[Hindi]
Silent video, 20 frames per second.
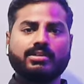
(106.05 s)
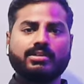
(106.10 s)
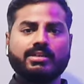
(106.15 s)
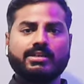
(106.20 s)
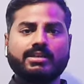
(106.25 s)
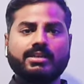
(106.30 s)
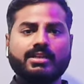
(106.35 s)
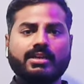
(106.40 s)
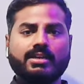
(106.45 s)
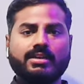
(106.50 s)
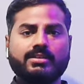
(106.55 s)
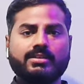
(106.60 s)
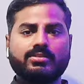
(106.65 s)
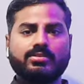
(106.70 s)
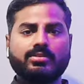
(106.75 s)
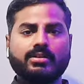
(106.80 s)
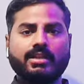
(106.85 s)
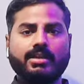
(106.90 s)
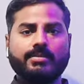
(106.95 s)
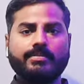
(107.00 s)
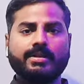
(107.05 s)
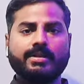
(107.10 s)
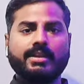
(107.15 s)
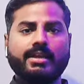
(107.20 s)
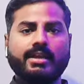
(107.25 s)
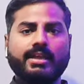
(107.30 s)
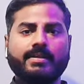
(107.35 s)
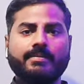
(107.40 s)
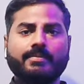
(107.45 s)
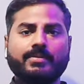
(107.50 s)
किडनी का जो लेवल
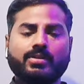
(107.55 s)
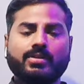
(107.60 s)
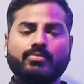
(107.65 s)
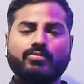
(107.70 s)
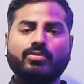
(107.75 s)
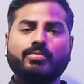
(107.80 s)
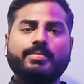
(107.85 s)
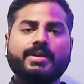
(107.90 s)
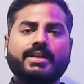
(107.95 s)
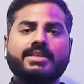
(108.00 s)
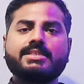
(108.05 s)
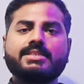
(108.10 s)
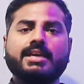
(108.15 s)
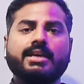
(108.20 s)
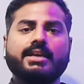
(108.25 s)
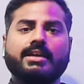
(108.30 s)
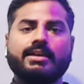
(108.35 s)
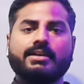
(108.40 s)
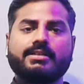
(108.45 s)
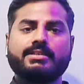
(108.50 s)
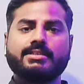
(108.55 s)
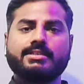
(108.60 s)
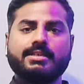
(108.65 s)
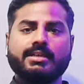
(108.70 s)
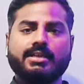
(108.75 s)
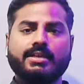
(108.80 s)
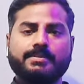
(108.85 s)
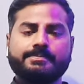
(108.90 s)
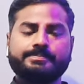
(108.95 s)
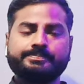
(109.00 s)
है वो बढ़ जाएगा जैसे
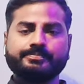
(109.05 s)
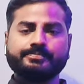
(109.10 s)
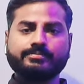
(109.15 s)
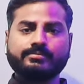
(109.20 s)
कि